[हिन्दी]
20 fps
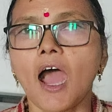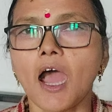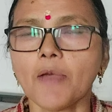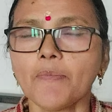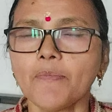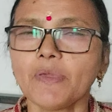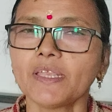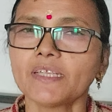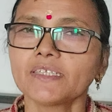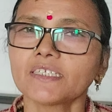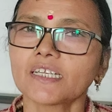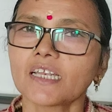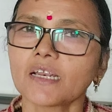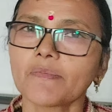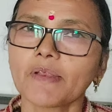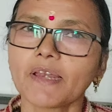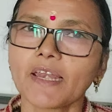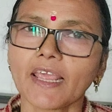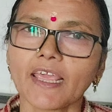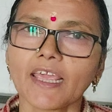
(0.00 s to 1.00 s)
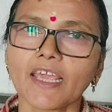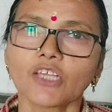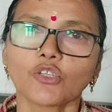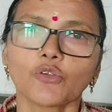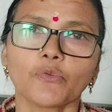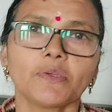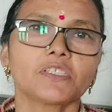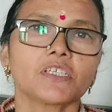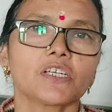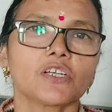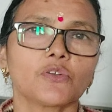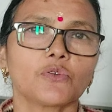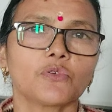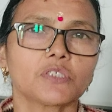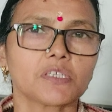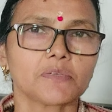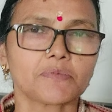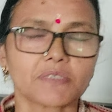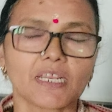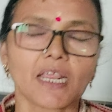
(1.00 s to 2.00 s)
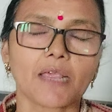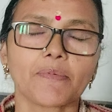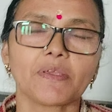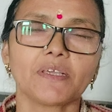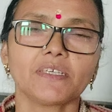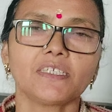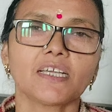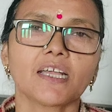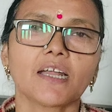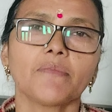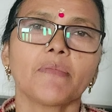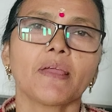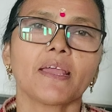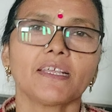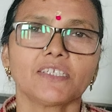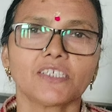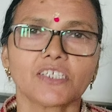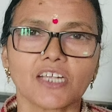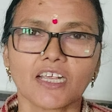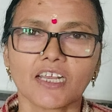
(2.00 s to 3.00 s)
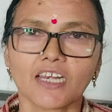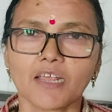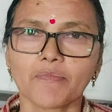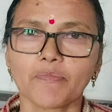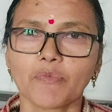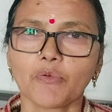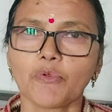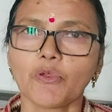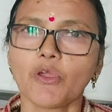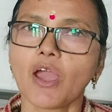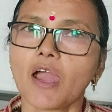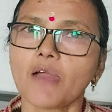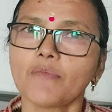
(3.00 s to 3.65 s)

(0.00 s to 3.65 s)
आप मेरे चैनल पर नए हैं तो मेरे चैनल को सब्सक्राइब कीजिएगा मैं इंस्टाग्राम पर भी